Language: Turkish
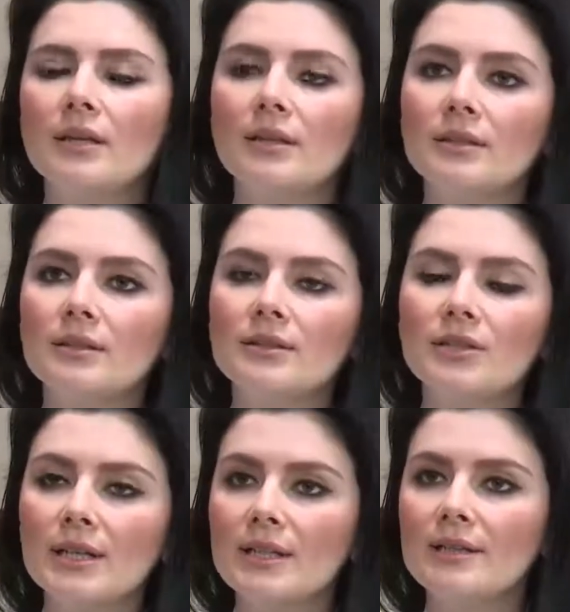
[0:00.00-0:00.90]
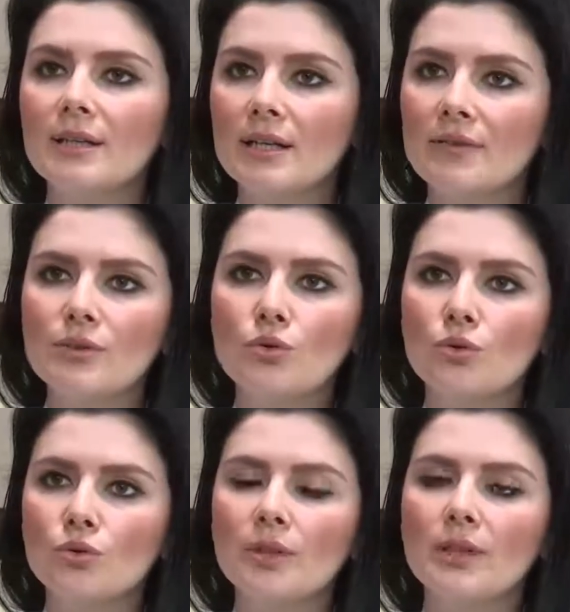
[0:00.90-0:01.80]
Ee, tırnak yatağı
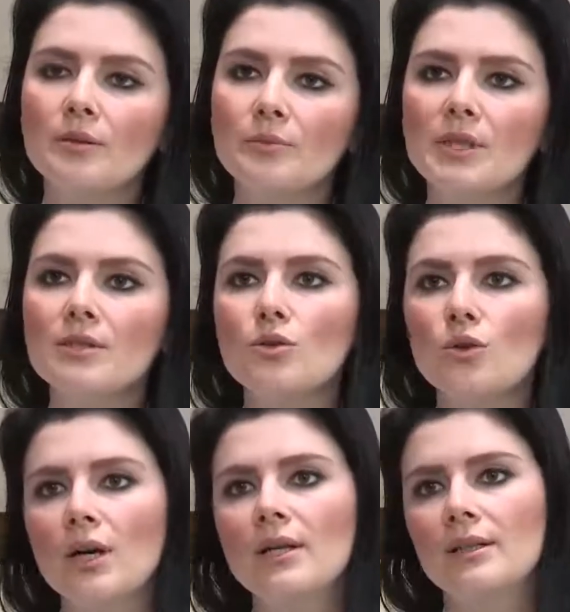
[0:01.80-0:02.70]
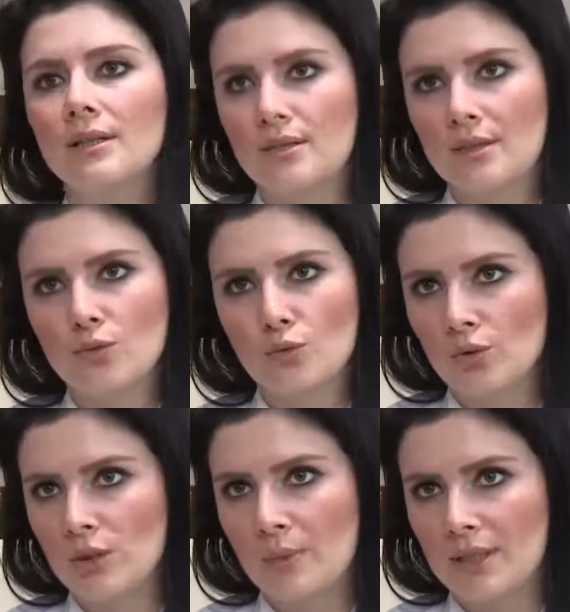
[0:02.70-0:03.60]
revizyonunda biz lokal anestezi
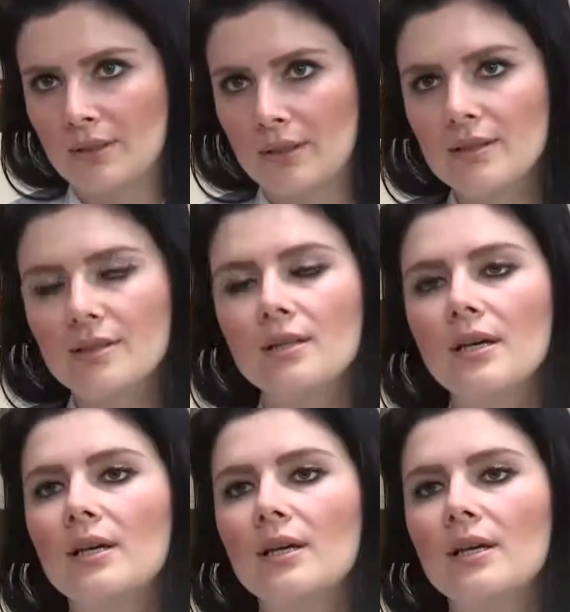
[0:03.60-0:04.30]
uygulamaktayız.